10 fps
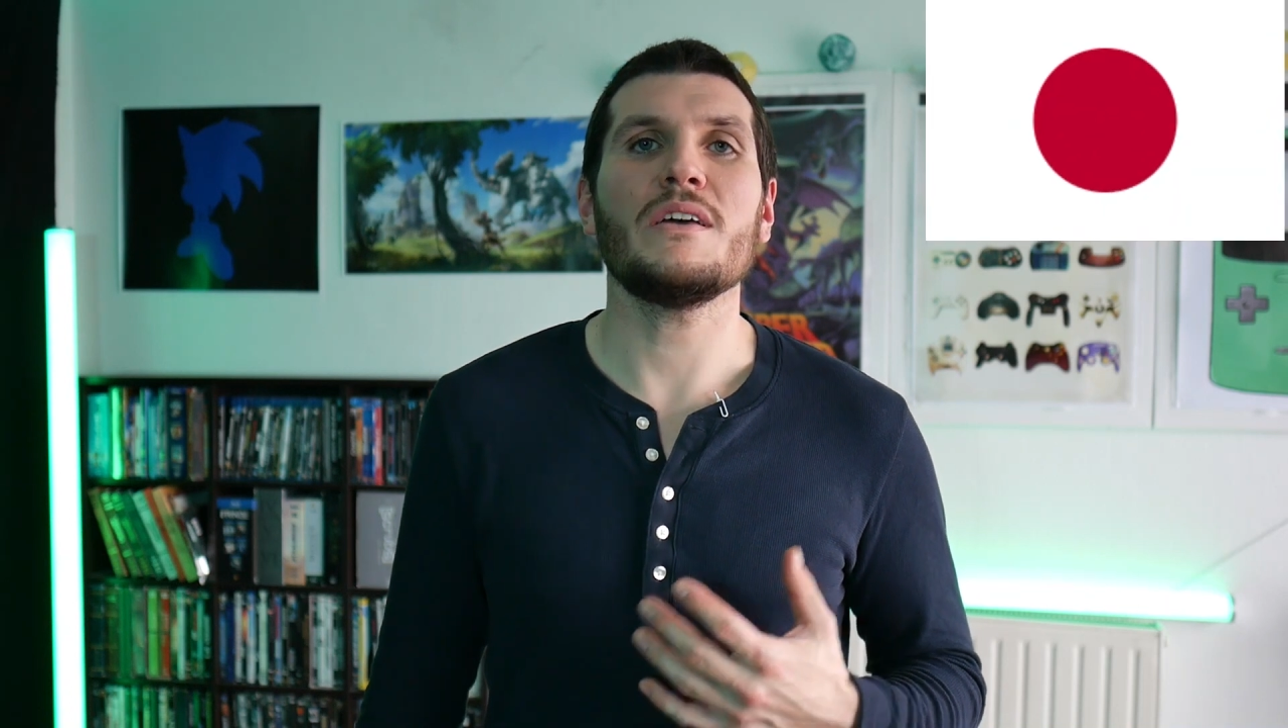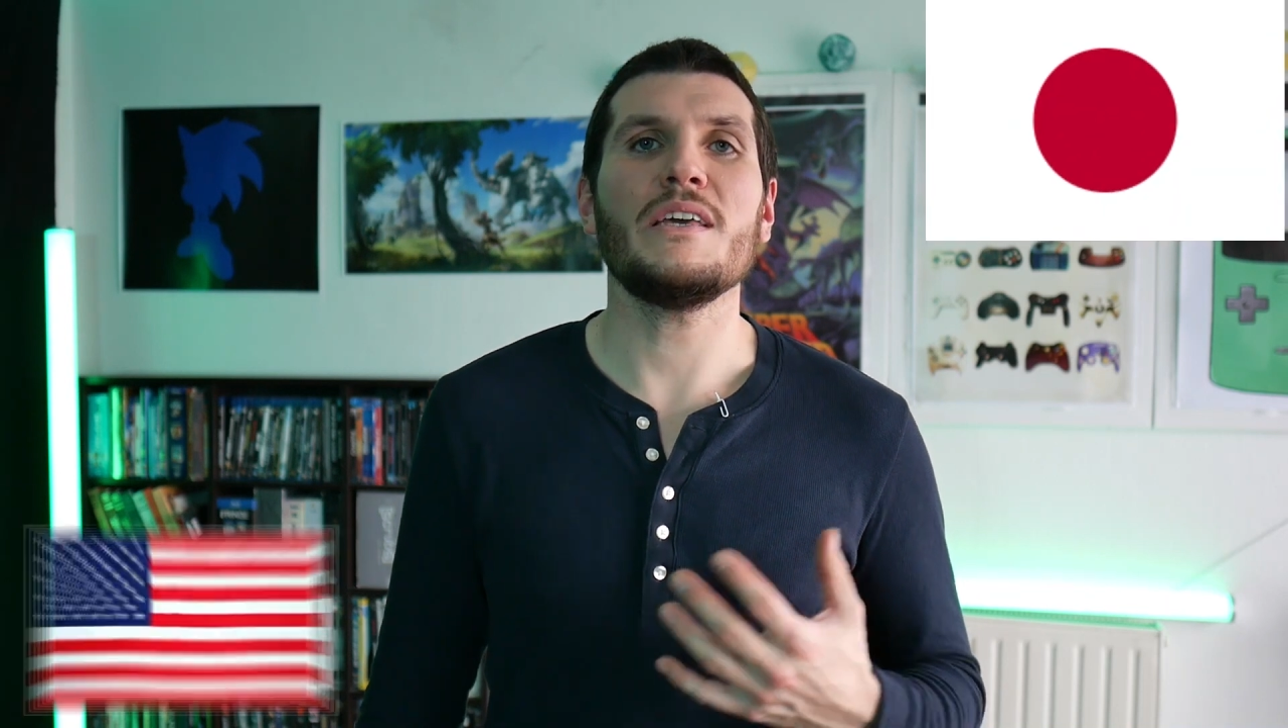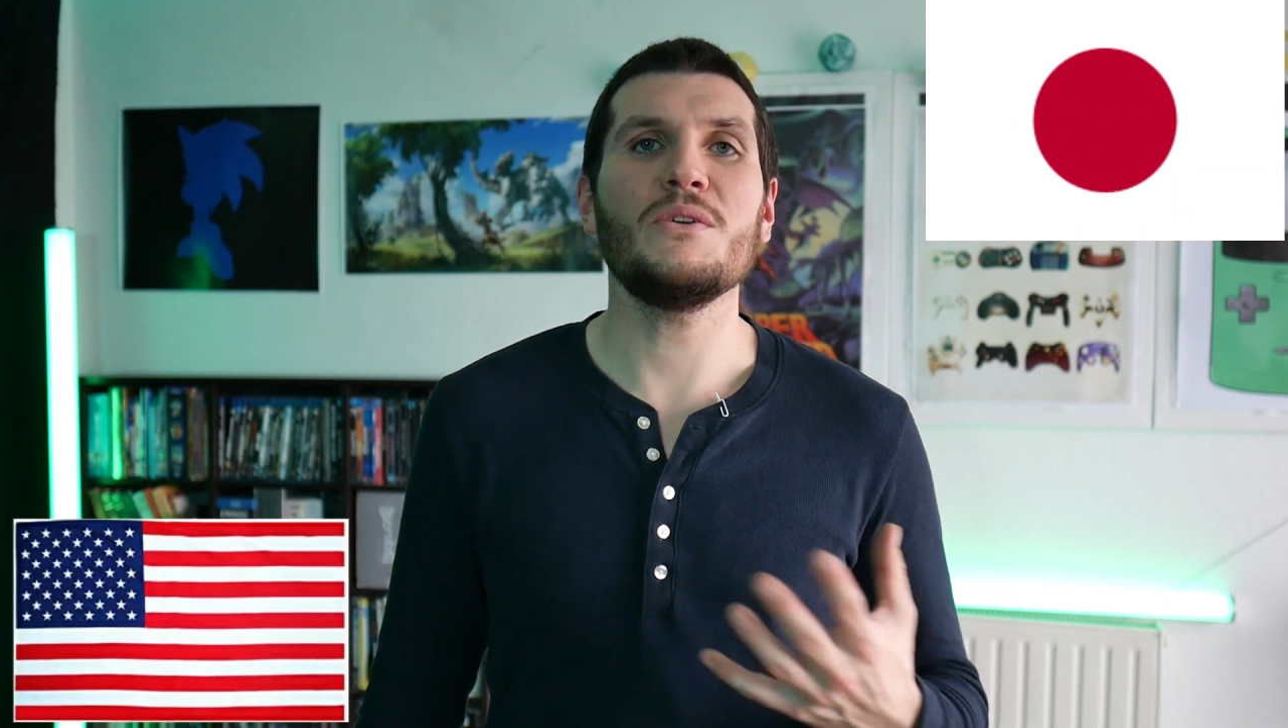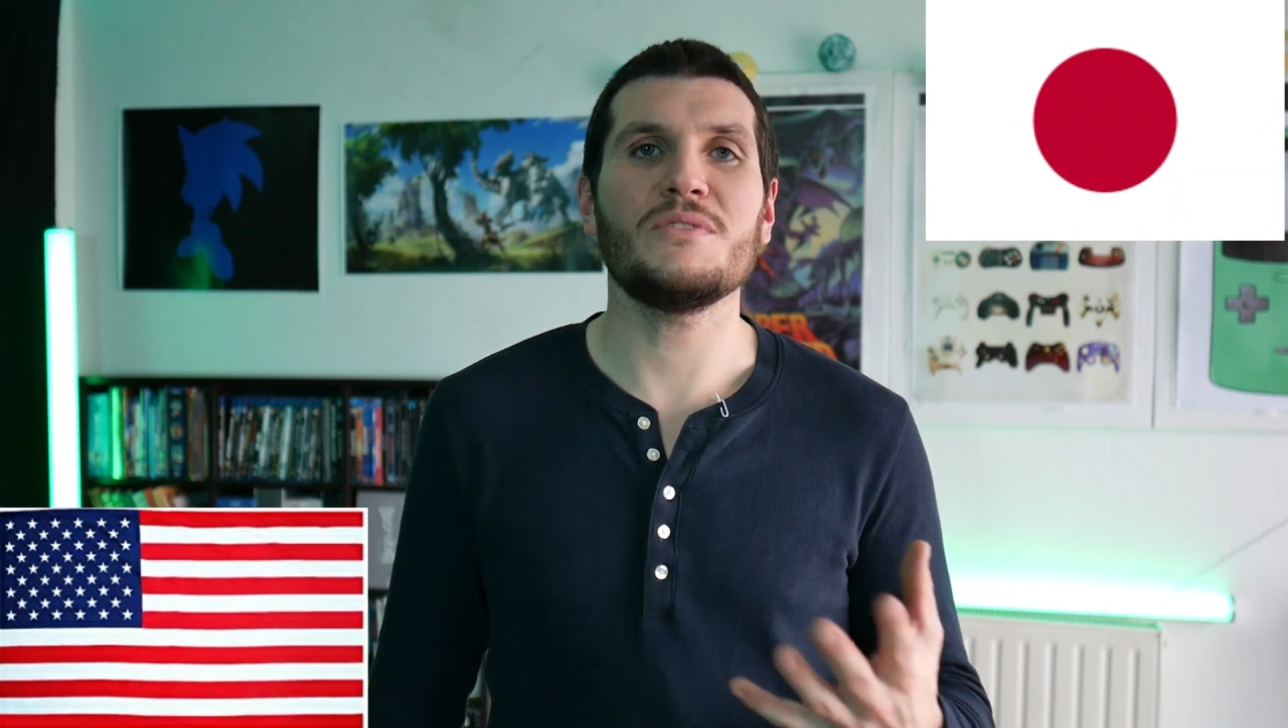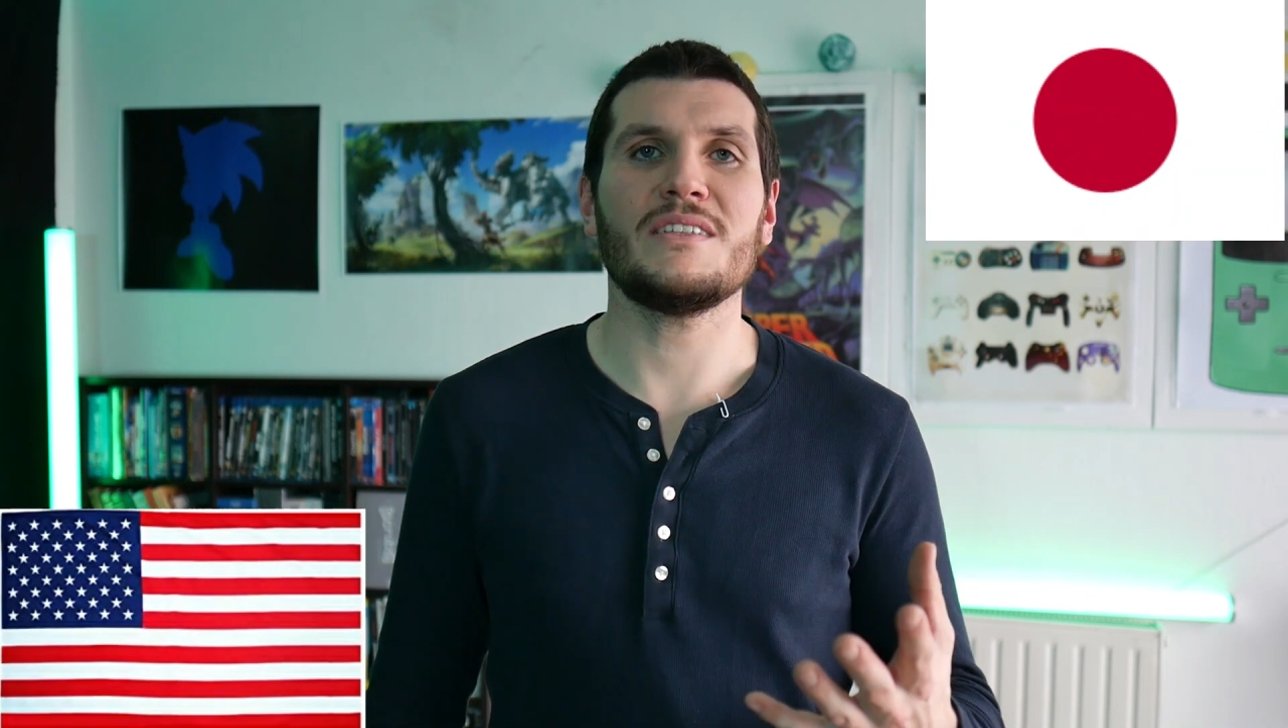
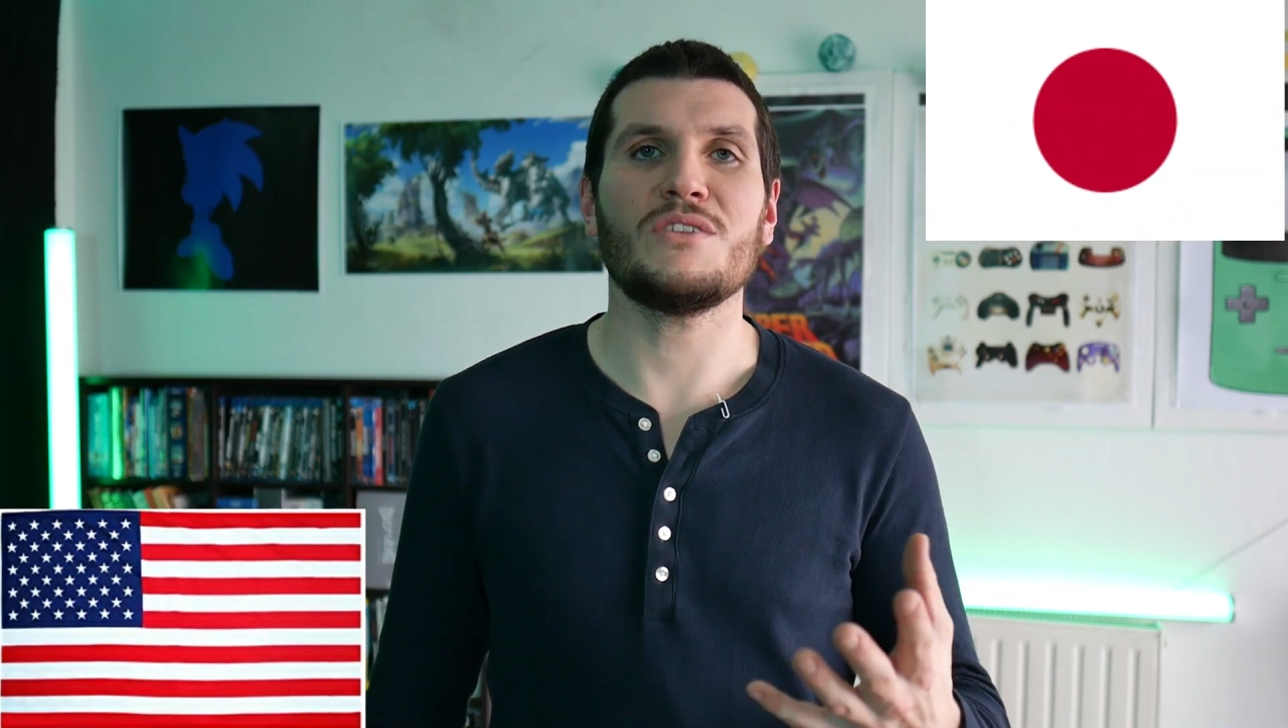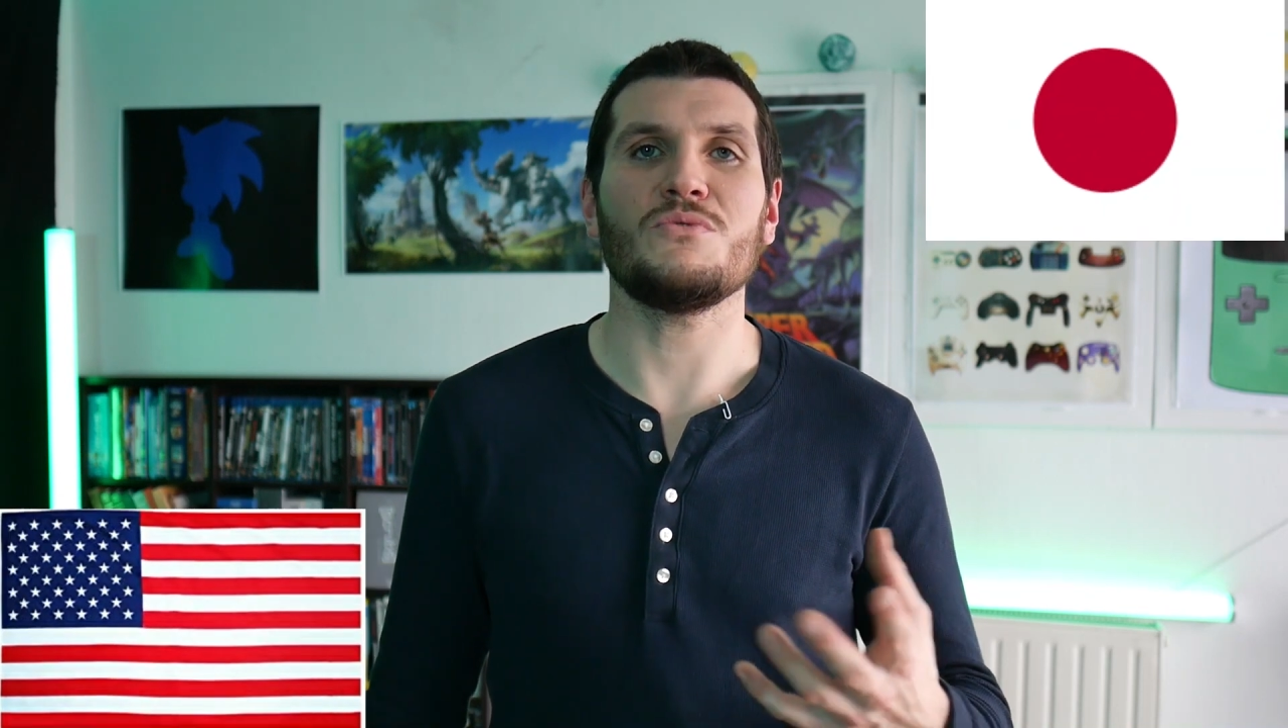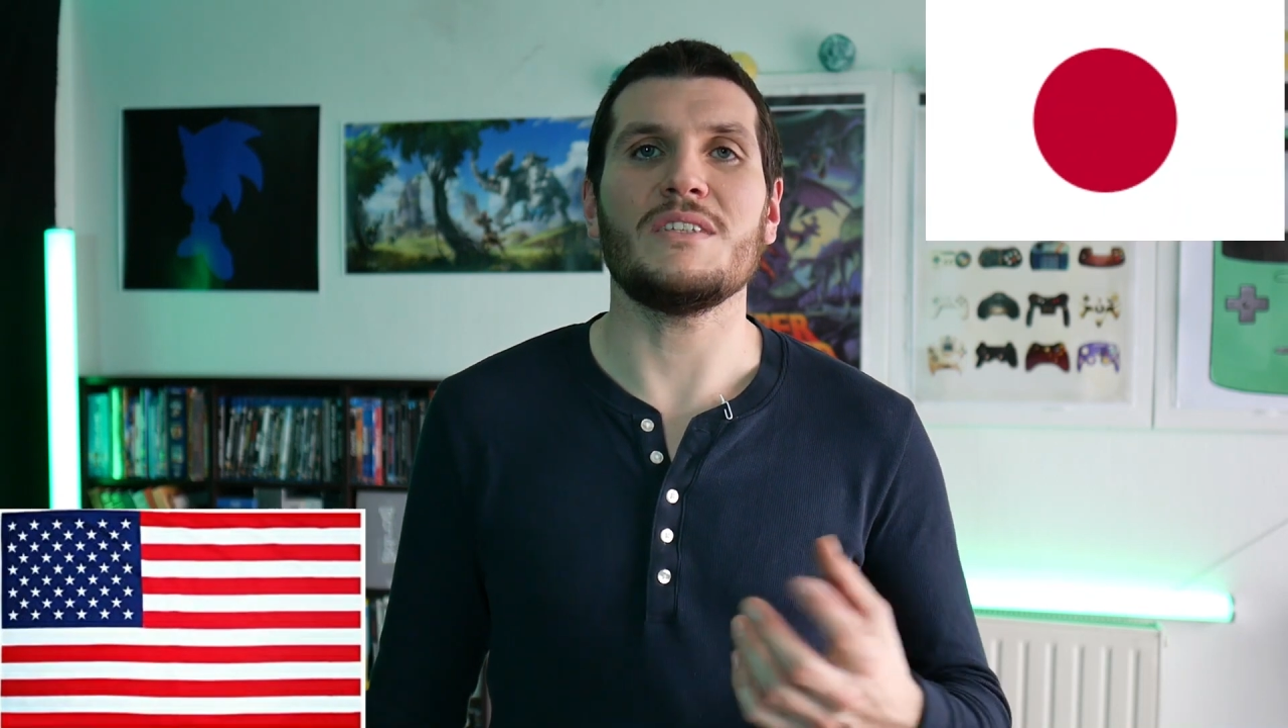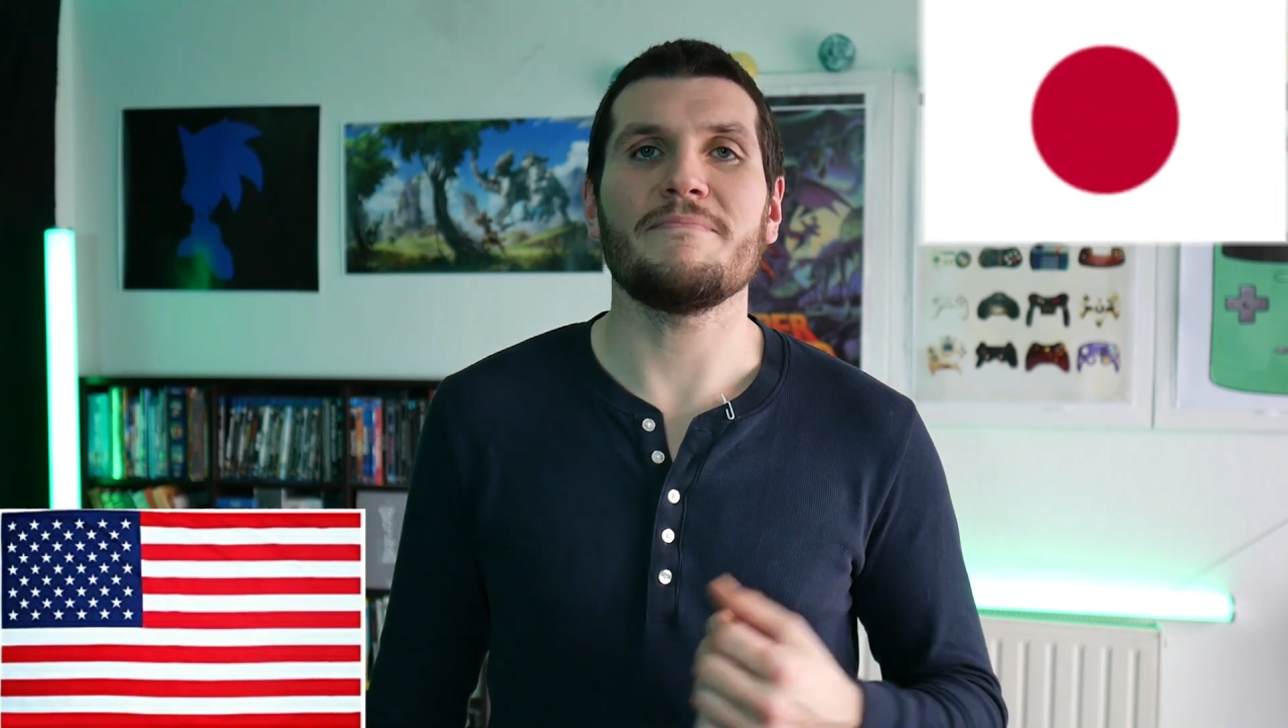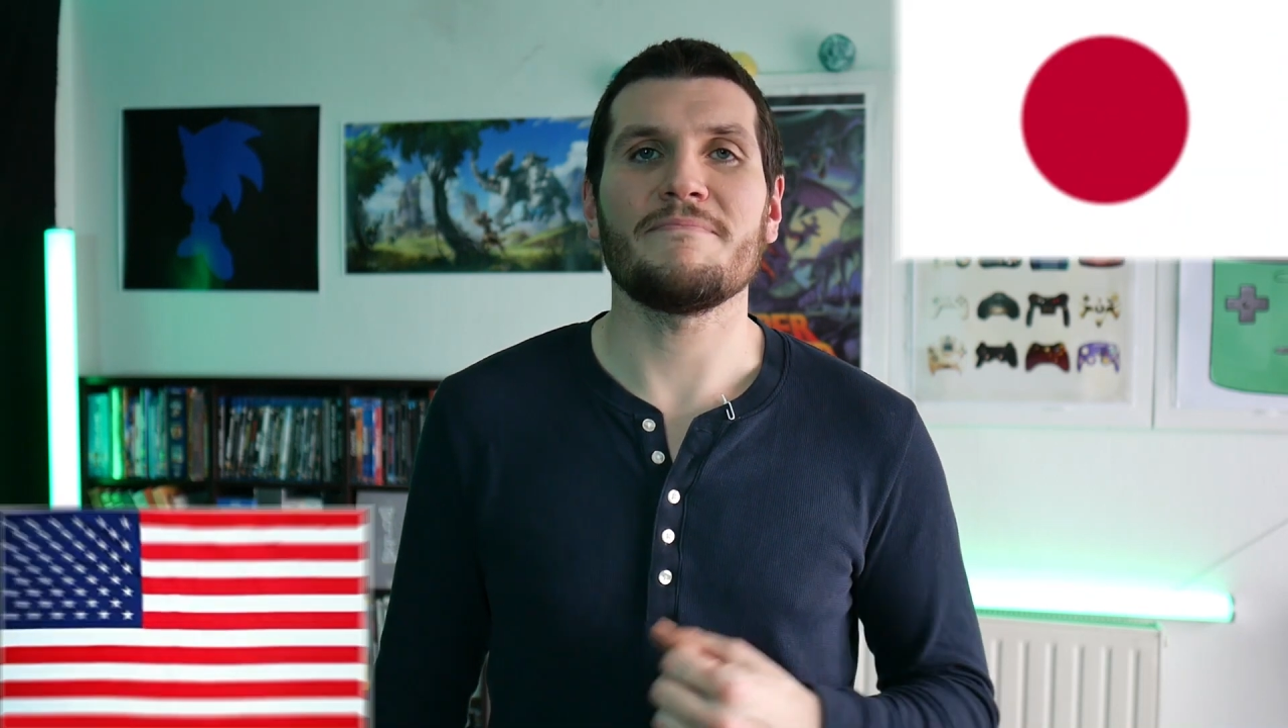et aux États-Unis.